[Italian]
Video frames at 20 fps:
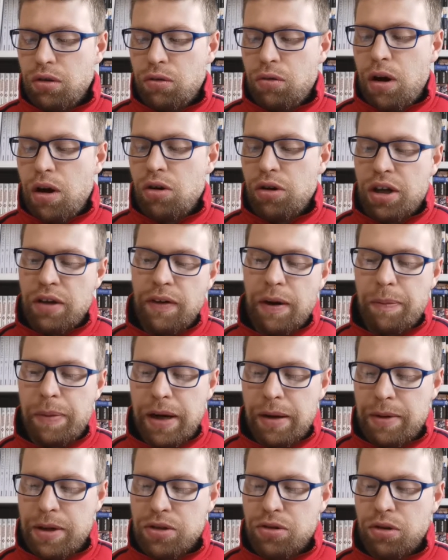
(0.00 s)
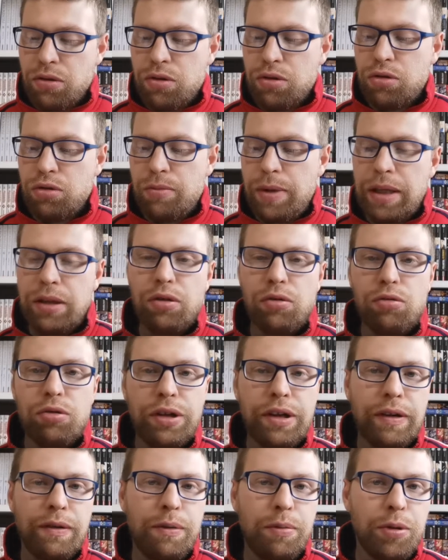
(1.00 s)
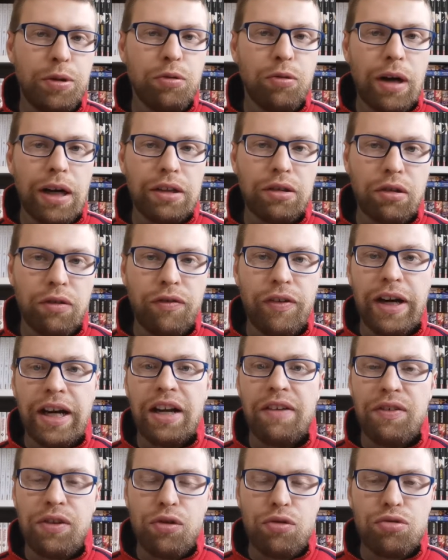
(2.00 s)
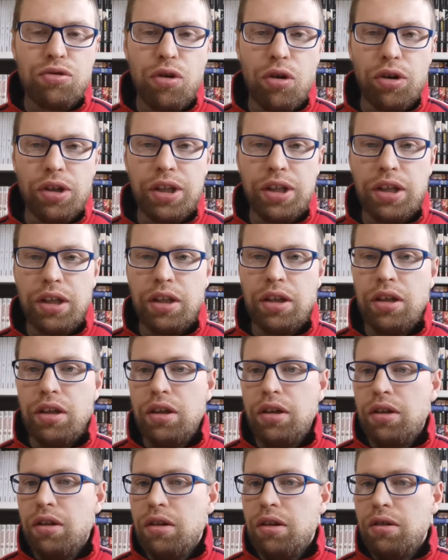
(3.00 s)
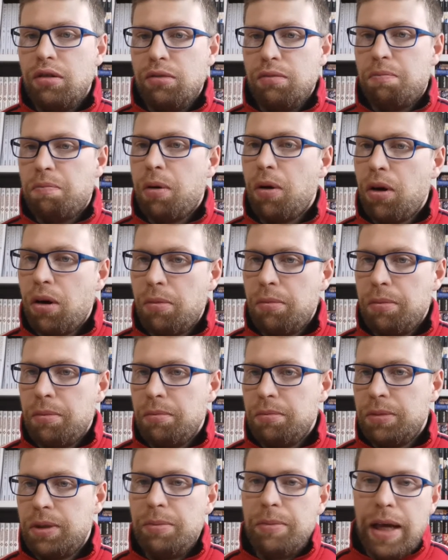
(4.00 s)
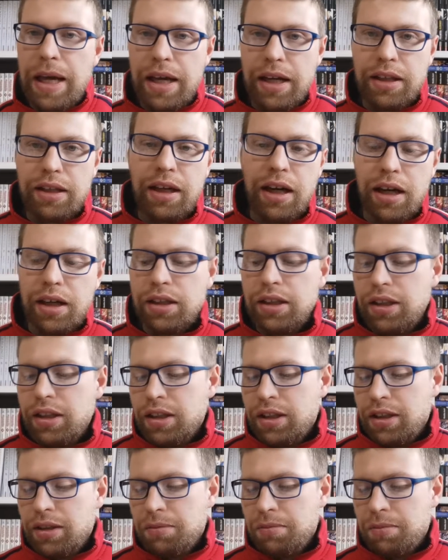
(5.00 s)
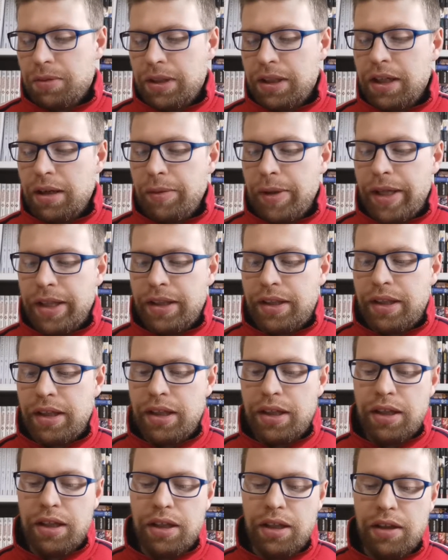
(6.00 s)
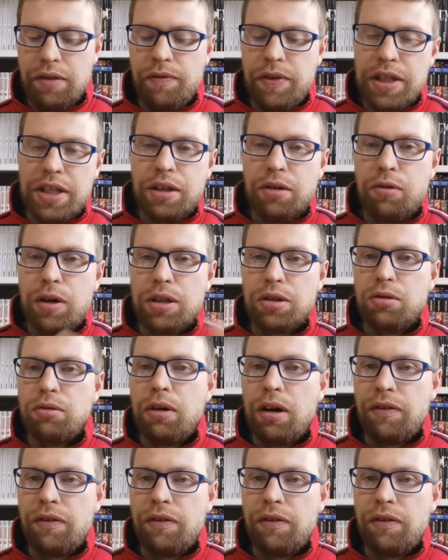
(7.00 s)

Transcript: quello che va per la maggiore in questo momento lui che è abituato a fare videogiochi un po' di merda praticamente invece questo